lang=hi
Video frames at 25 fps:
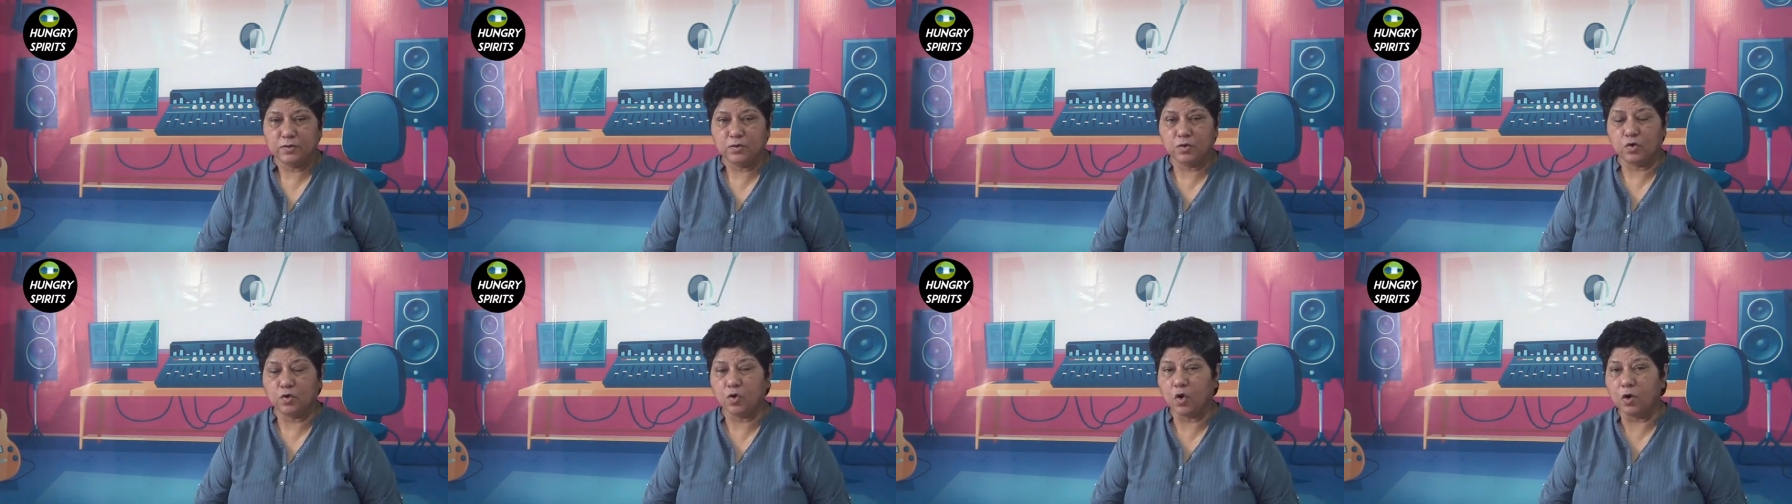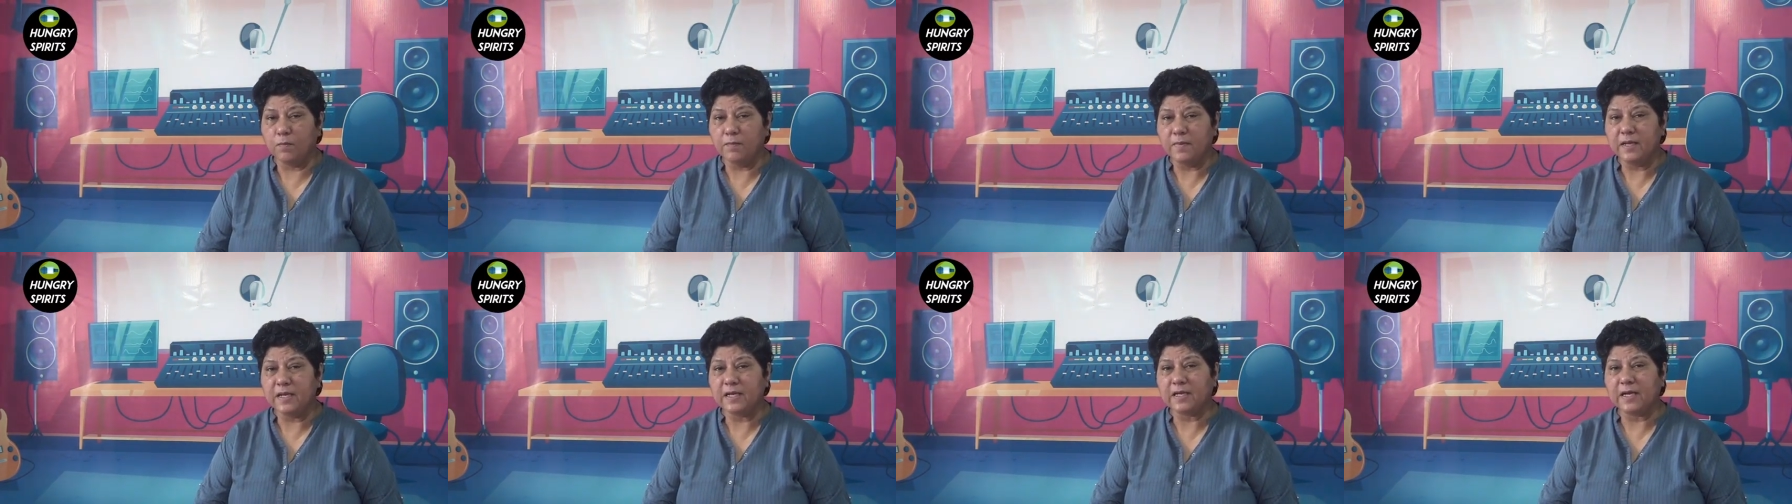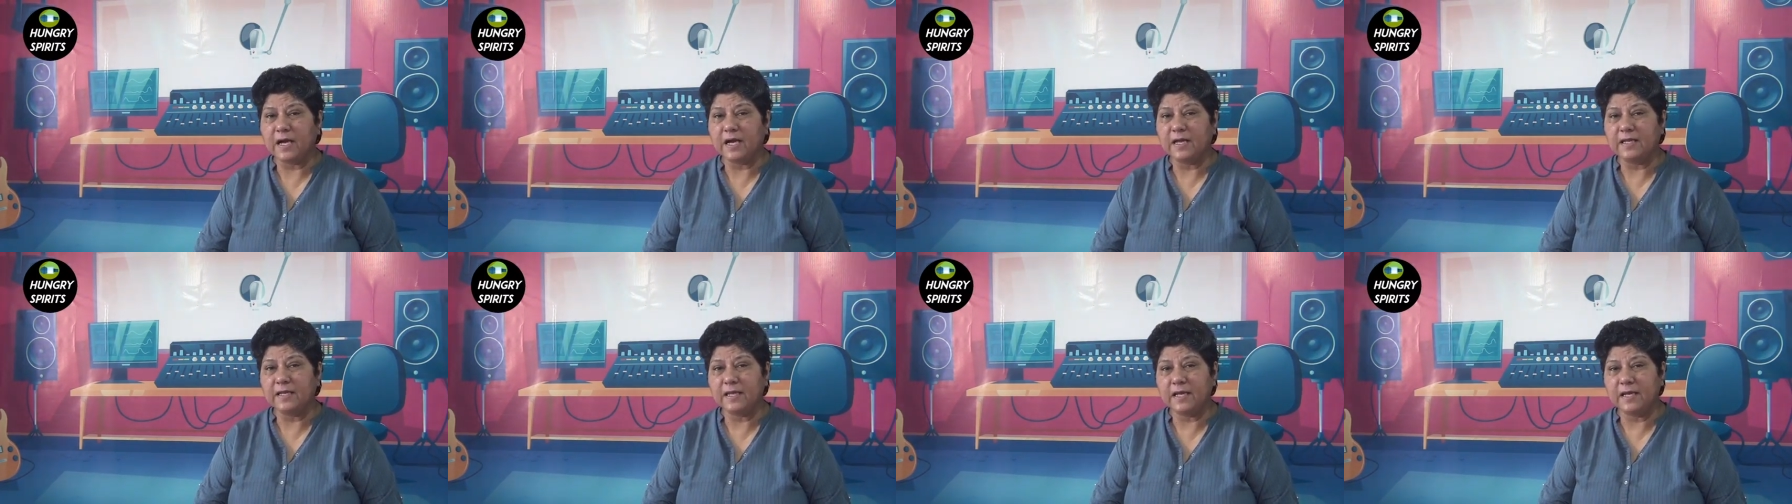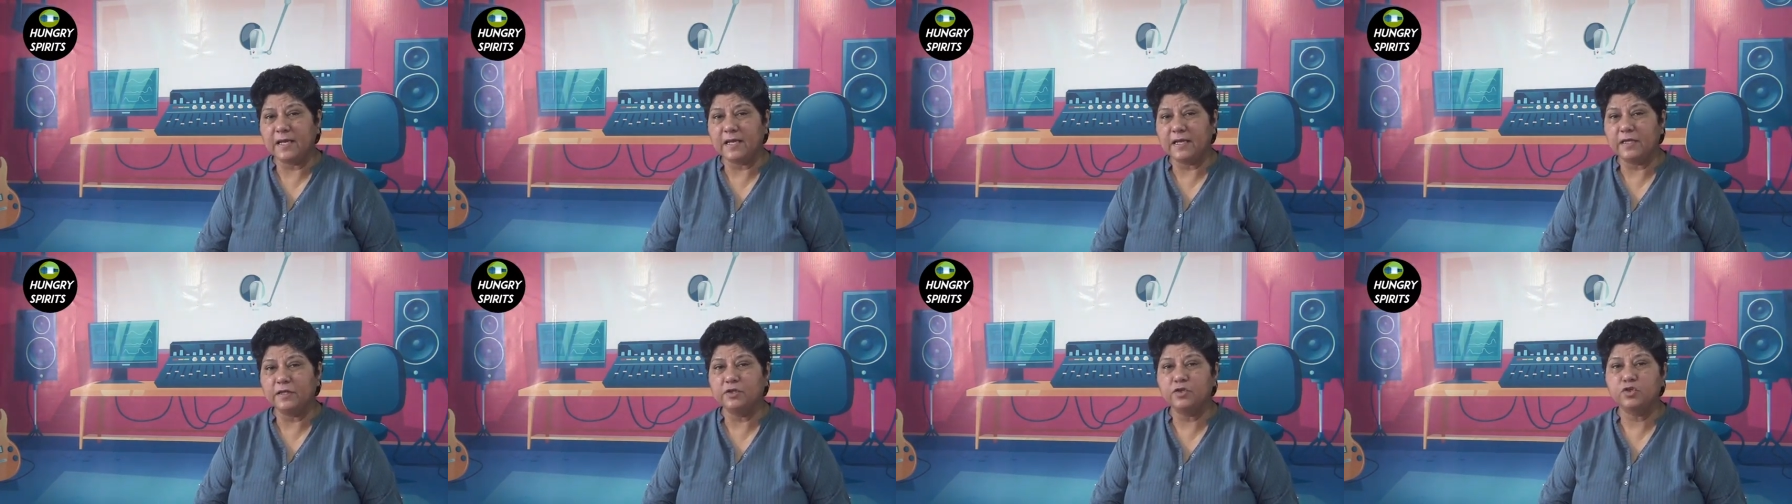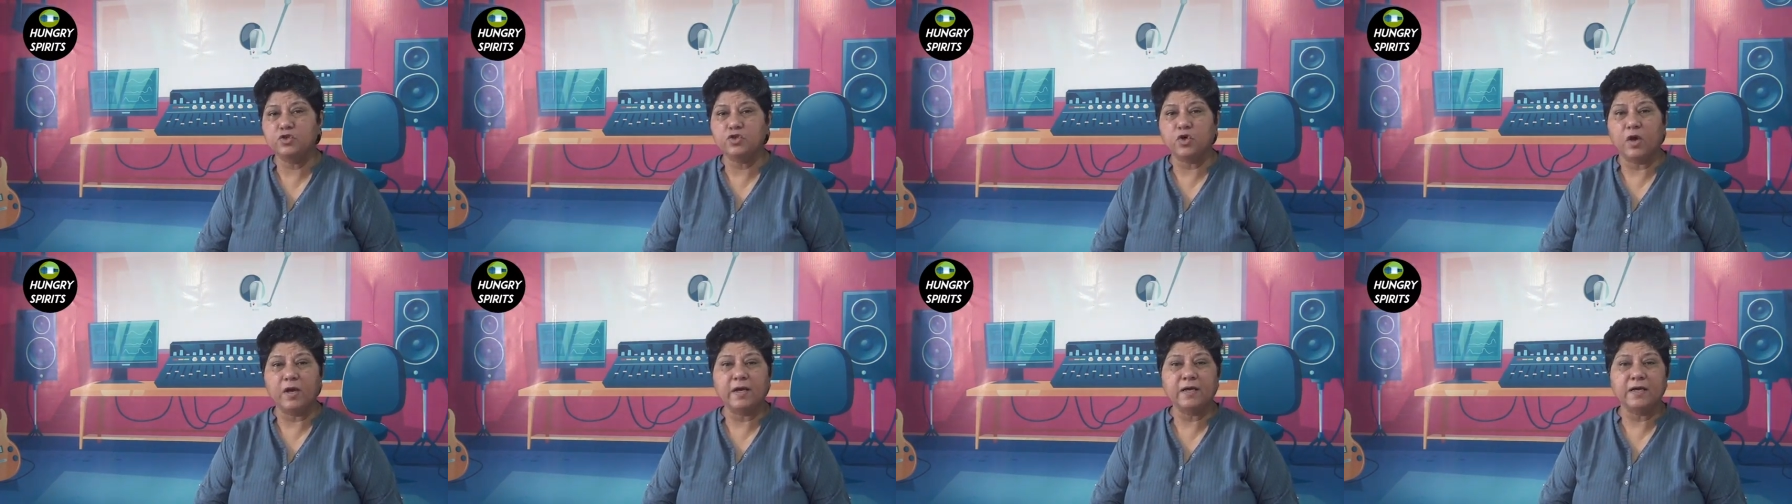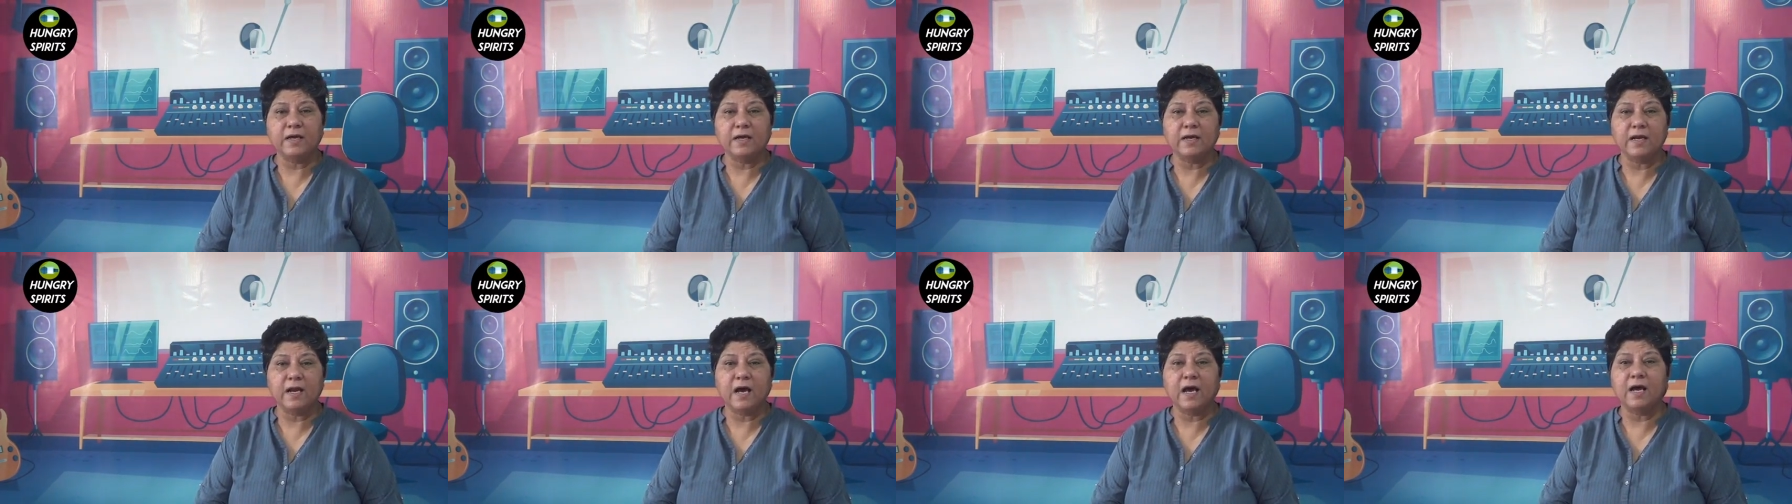तो रोमिल का ये एंजॉय
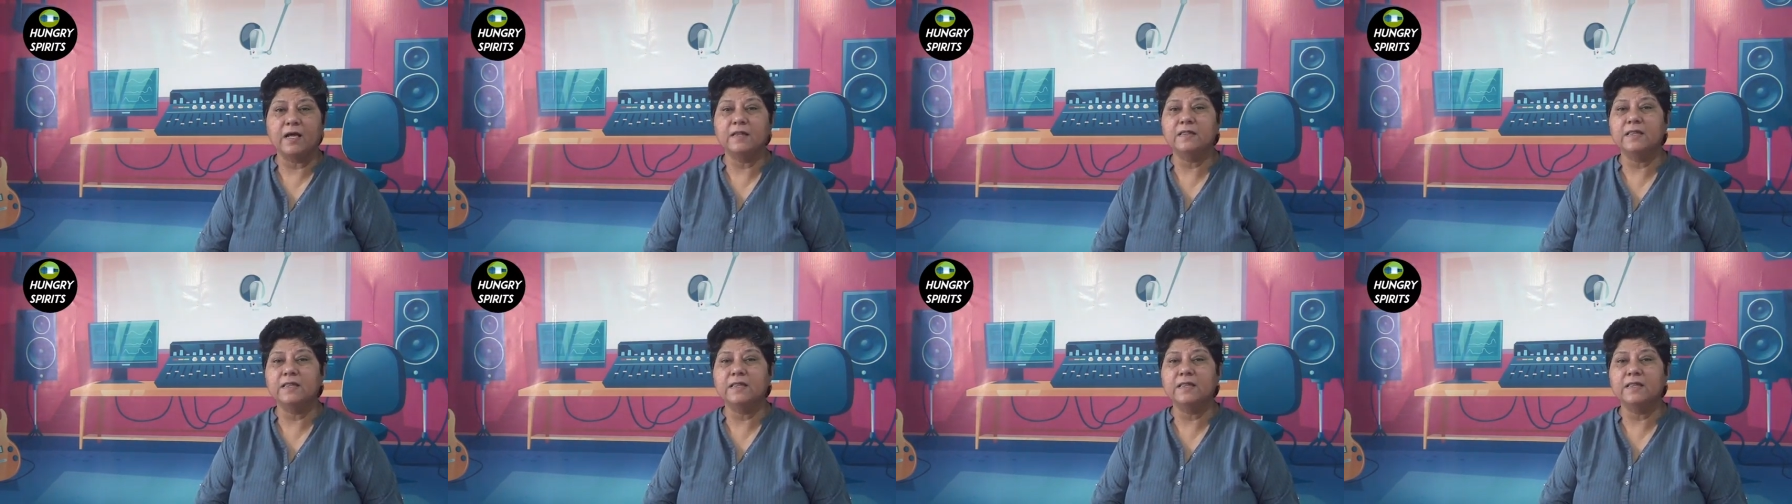करना